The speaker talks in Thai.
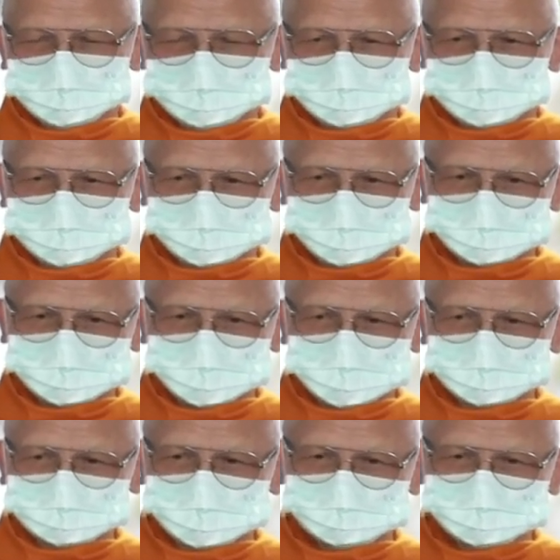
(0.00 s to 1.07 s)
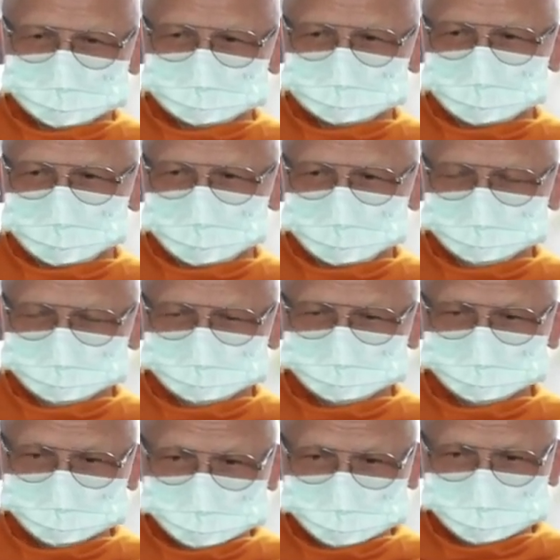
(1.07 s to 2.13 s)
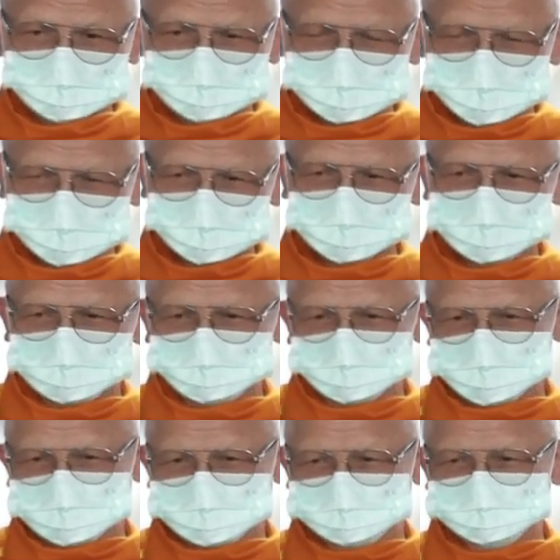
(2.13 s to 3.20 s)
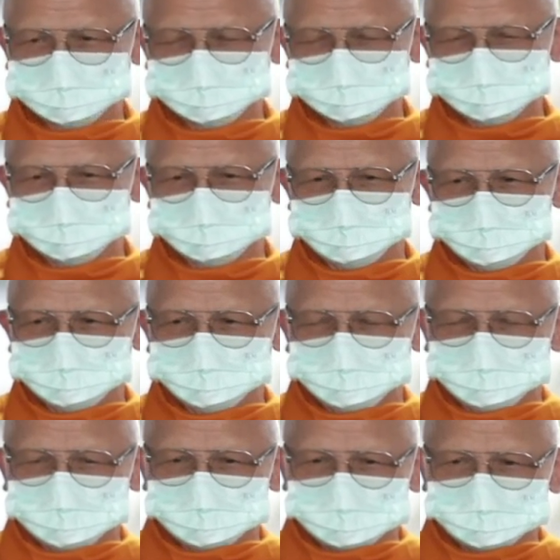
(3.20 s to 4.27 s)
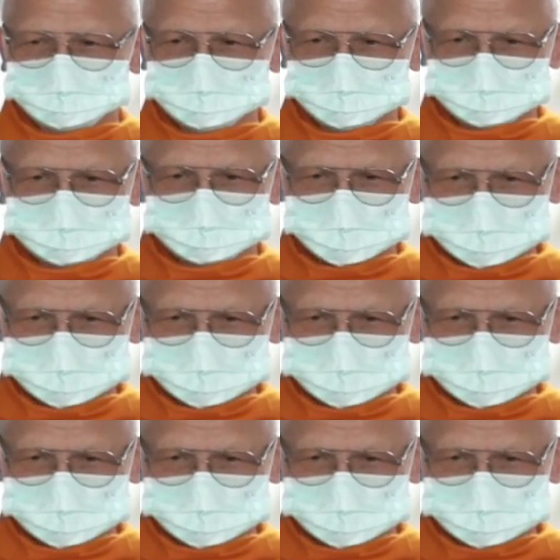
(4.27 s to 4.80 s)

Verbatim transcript: อาจจะมาใช้ภาษาสื่อง่าย ๆว่า ติดใจ